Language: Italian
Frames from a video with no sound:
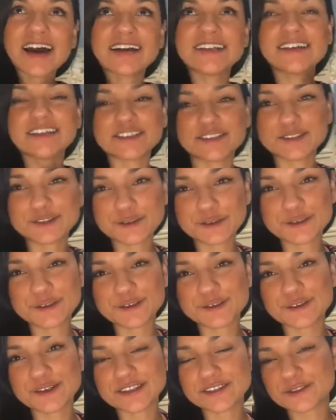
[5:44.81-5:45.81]
Adesso
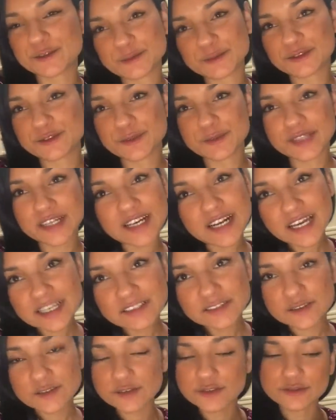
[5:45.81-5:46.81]
a questo punto mi
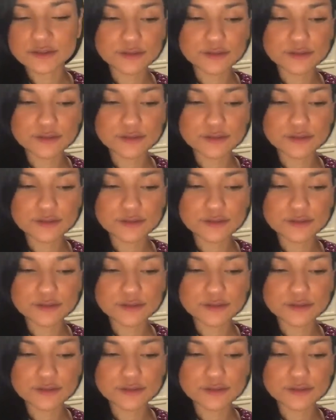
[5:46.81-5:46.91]
rilasso,